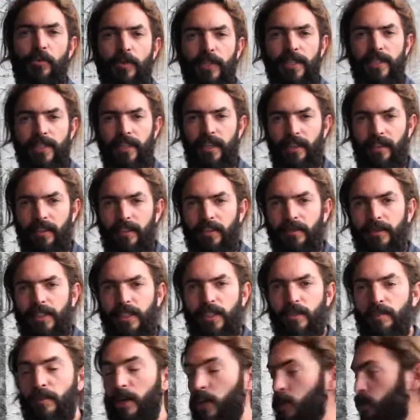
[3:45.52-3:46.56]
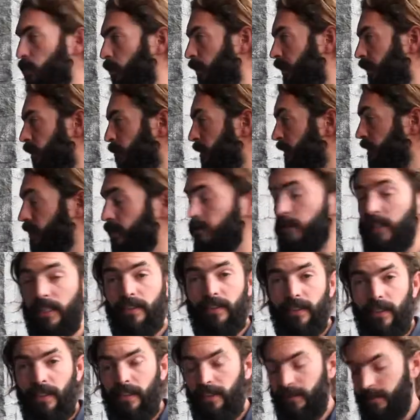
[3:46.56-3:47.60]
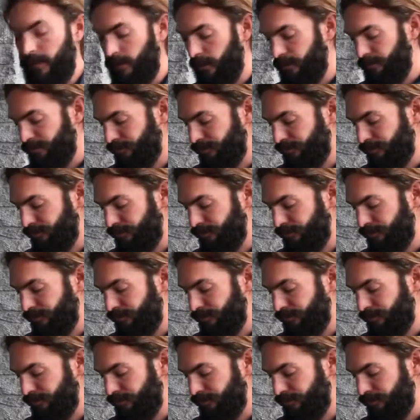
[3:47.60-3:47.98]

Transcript: recyceln, wie zum Beispiel hier bei diesem Detailhändler.